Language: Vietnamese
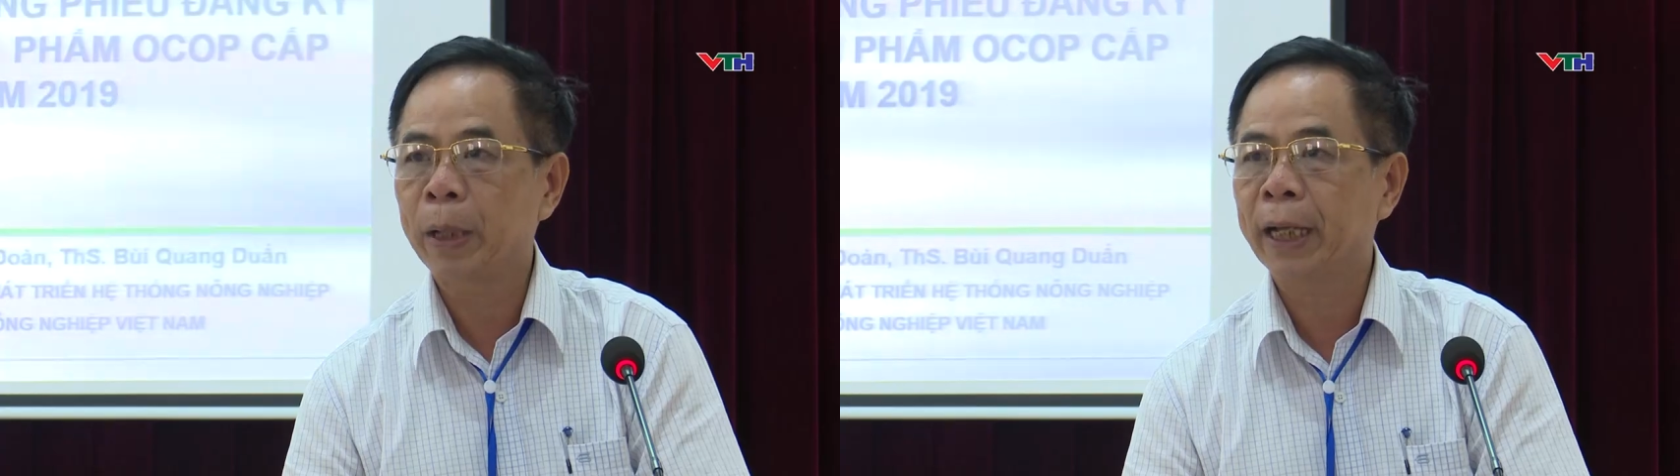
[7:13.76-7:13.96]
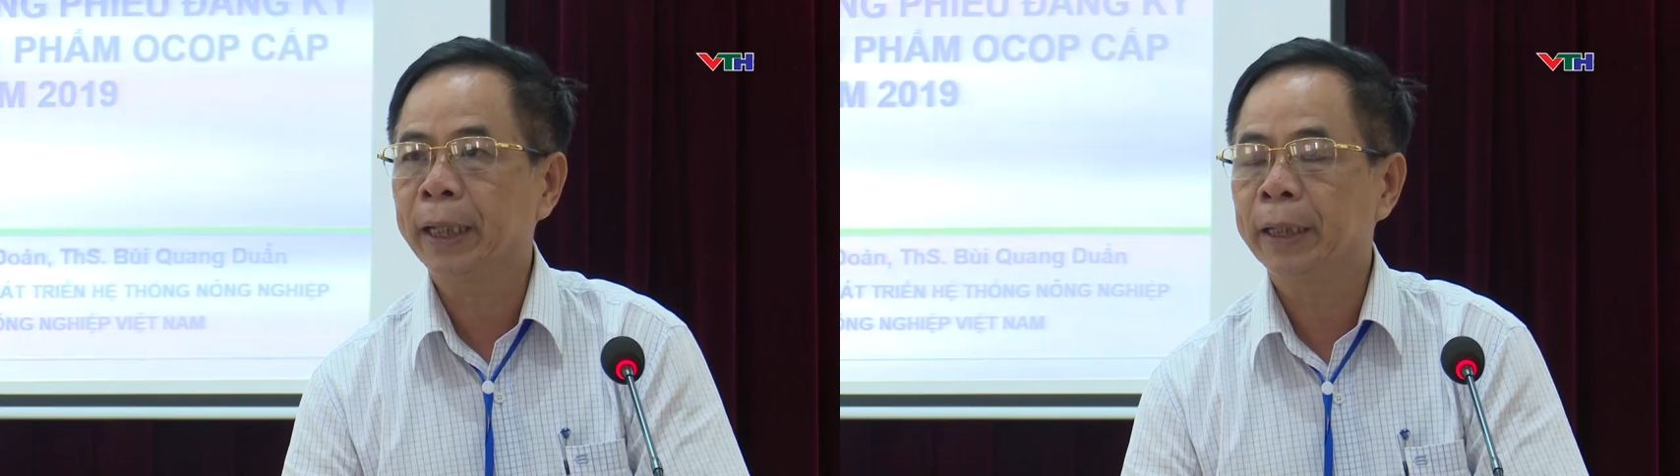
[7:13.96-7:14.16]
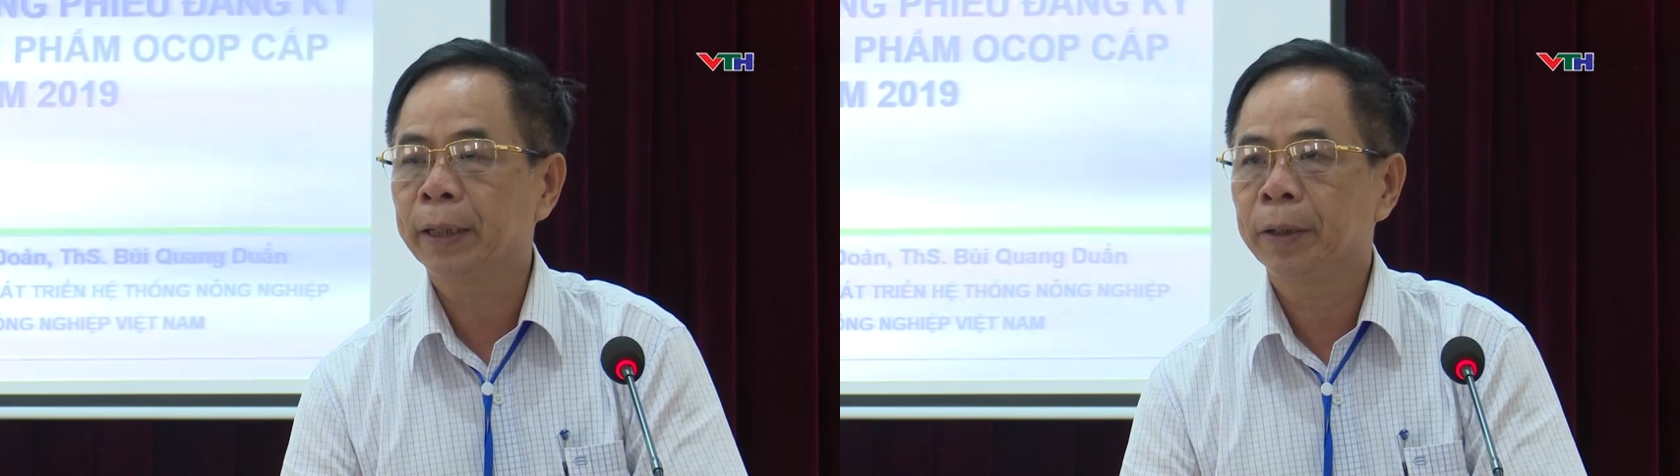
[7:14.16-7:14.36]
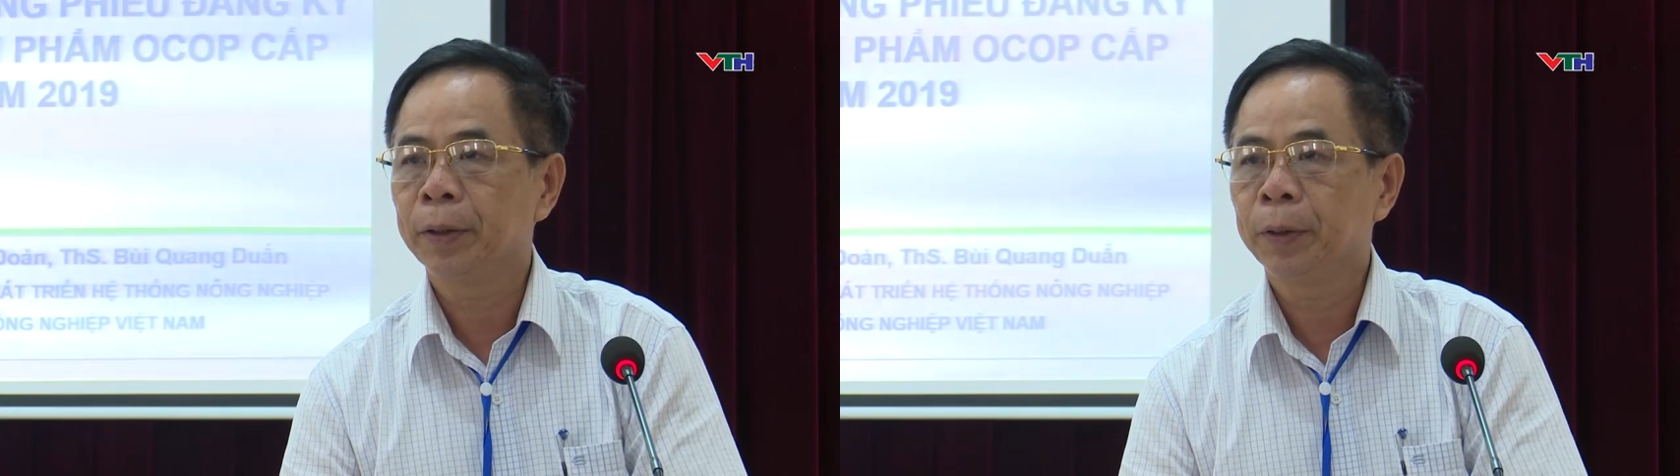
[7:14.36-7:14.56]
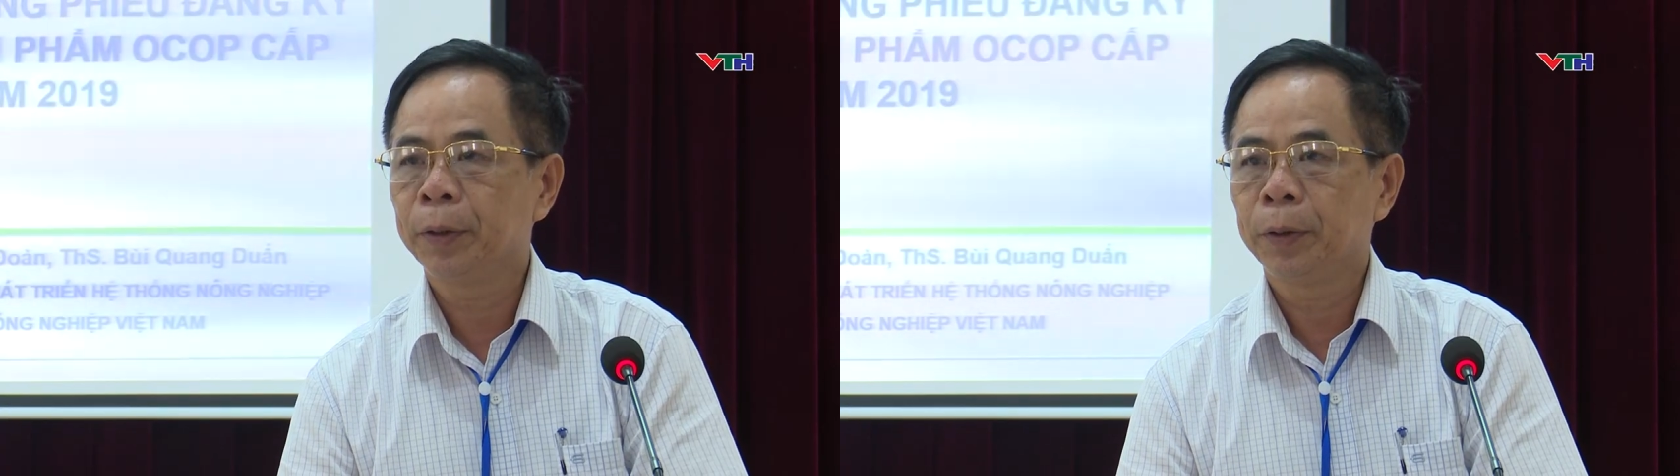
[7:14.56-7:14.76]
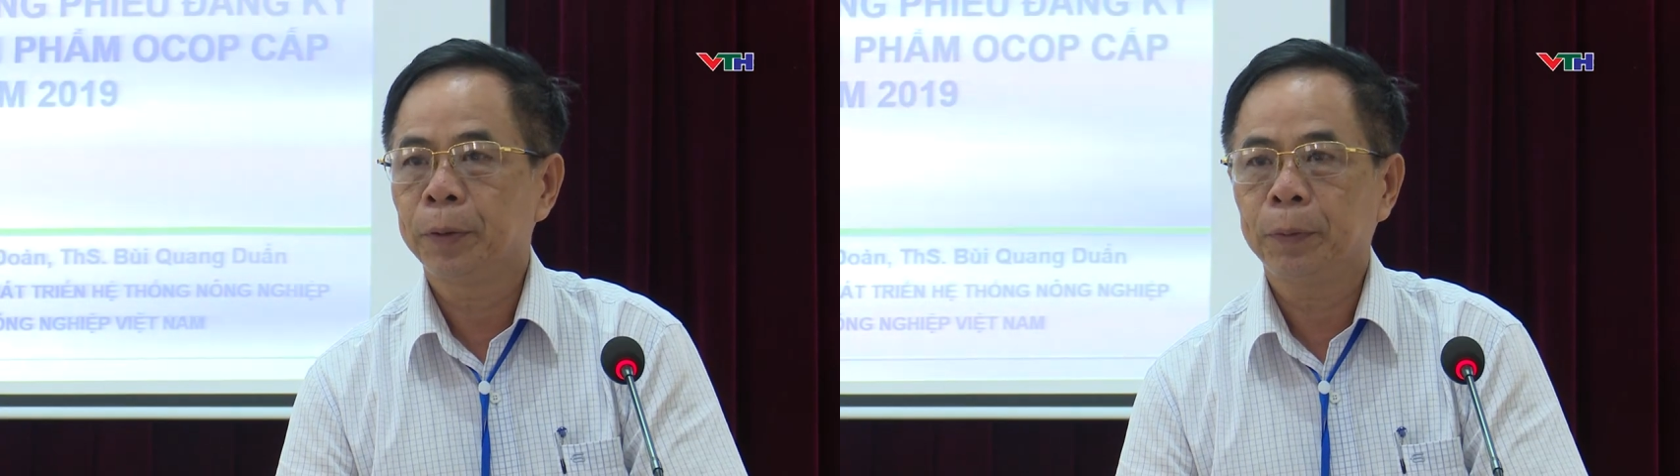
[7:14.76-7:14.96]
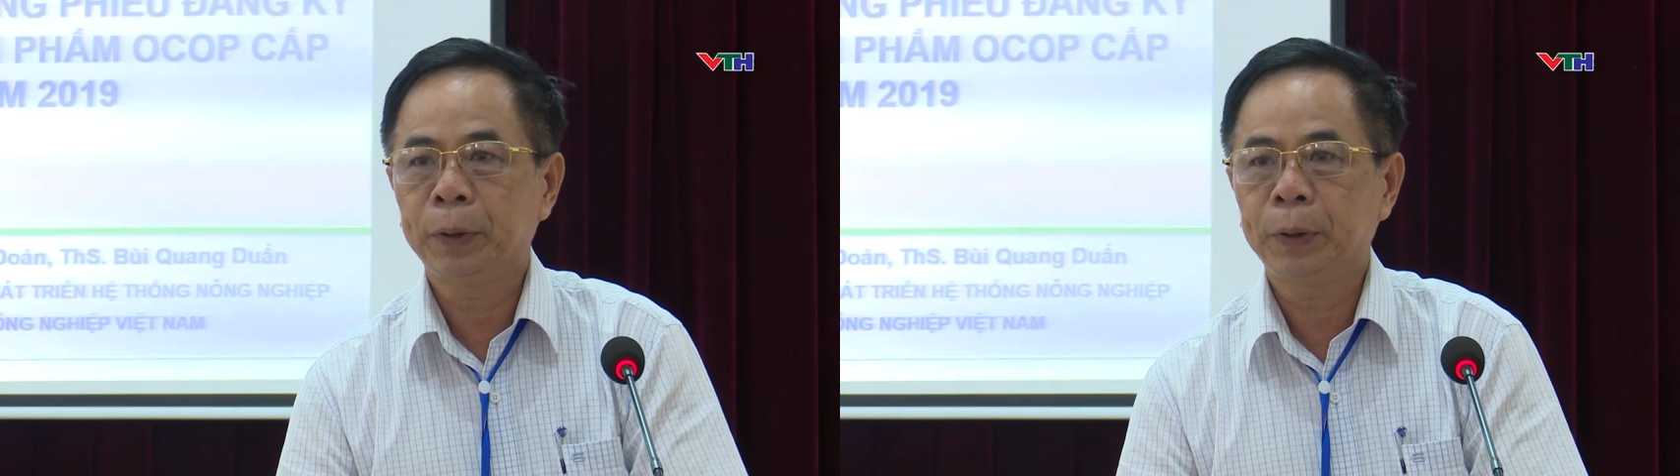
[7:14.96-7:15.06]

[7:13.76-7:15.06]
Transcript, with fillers: hiện hiệu quả nhóm tiêu chí